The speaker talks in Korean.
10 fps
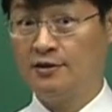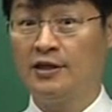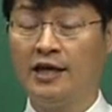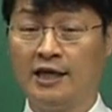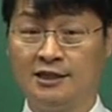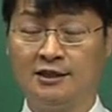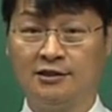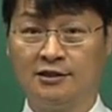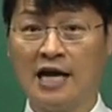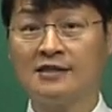데
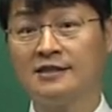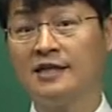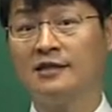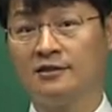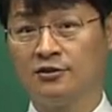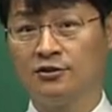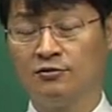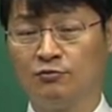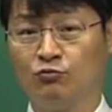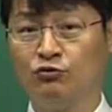계시는 학생
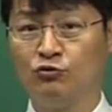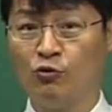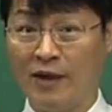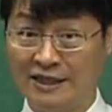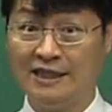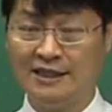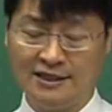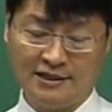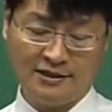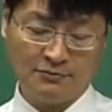분들도 많이
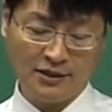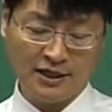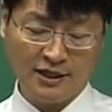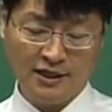계시기 때문에